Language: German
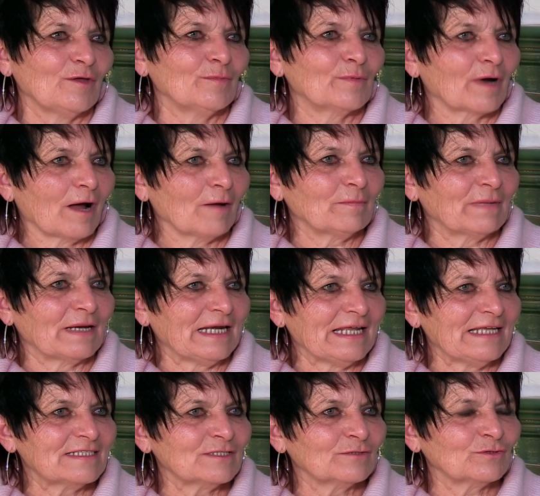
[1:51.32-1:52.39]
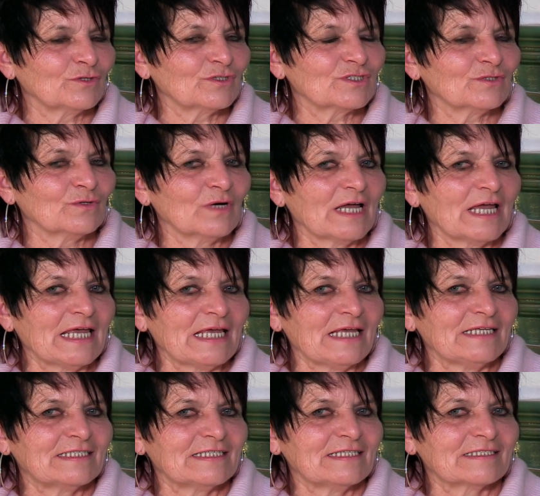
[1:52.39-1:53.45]
Überhaupt bei Lesungen und so.
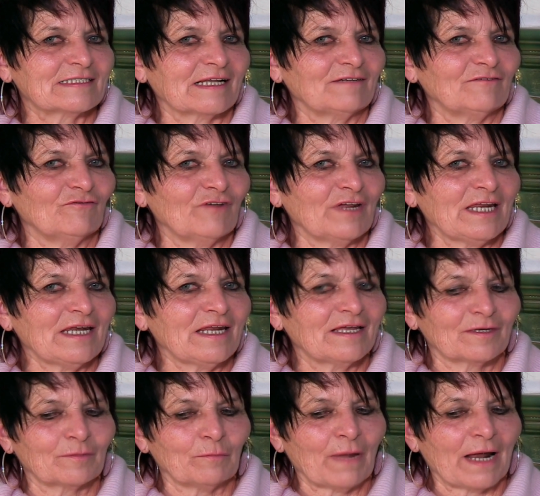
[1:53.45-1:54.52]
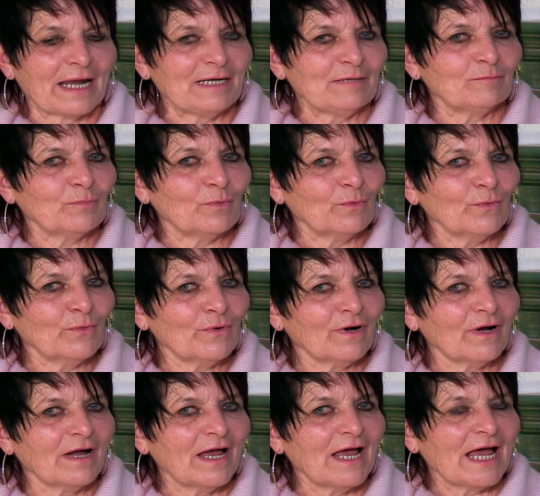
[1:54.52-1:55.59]
Es ist dann weniger mein Buch,
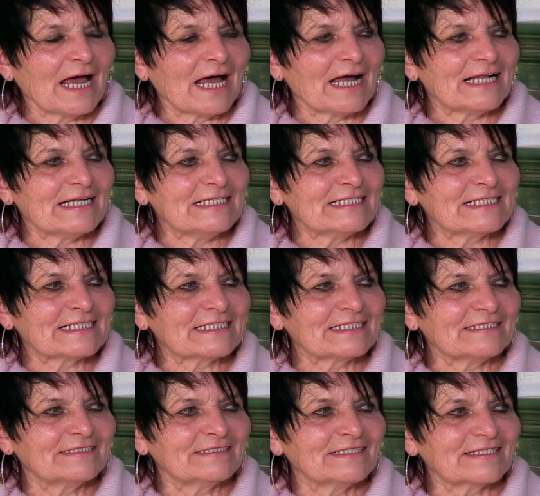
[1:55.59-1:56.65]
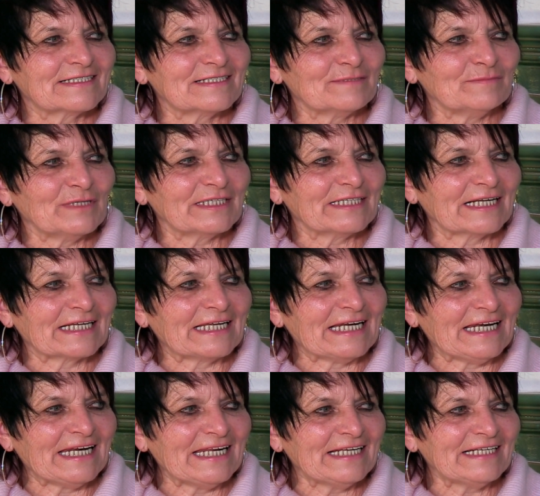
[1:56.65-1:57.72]
als dass es mir dann
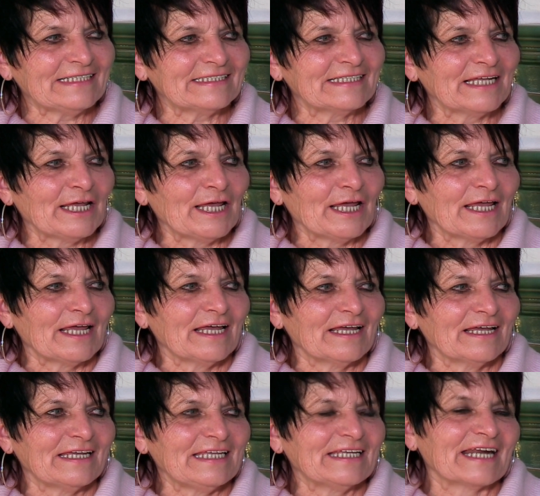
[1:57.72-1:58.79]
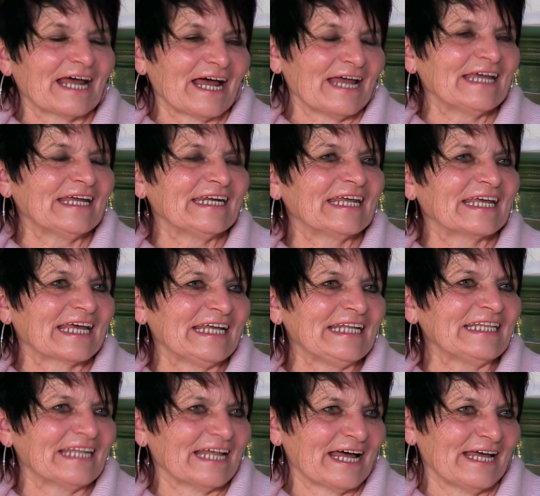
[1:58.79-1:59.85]
gelingt, äh, ihre eigene
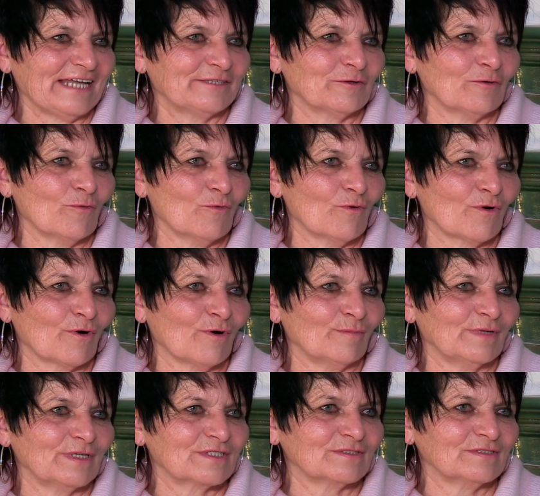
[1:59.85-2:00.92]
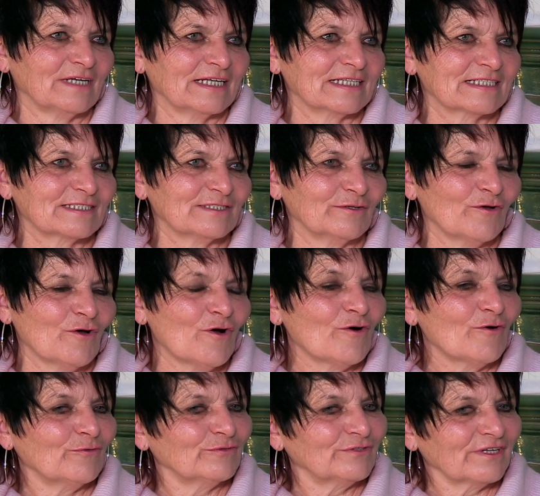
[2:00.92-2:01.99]
Kindheit hochkommen zu lassen.
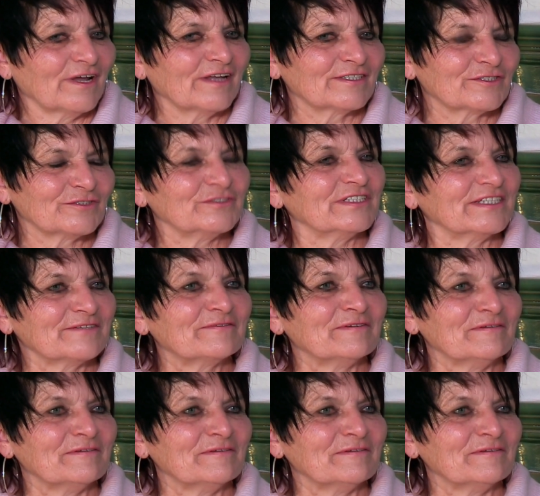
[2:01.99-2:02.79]
Und da hat schon sehr